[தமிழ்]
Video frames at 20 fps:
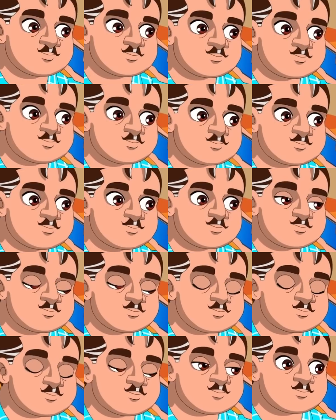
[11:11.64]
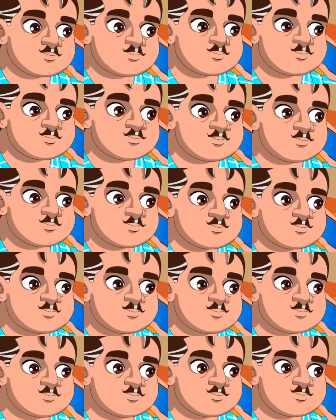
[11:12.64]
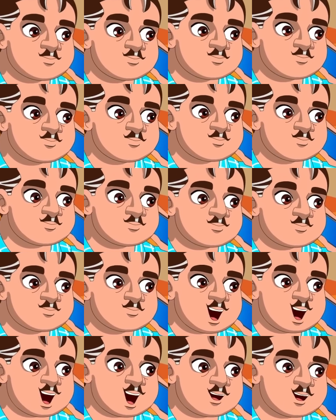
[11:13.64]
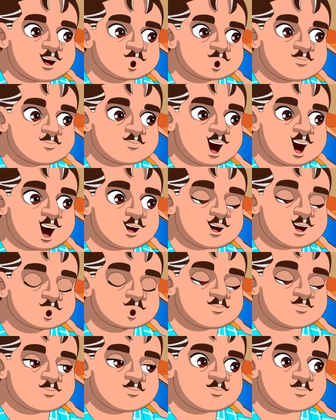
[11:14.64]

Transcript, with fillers: சரின்னு ஃபோன் கால் எடுத்து பேசினாரு சொல்லுமா அவந்திகா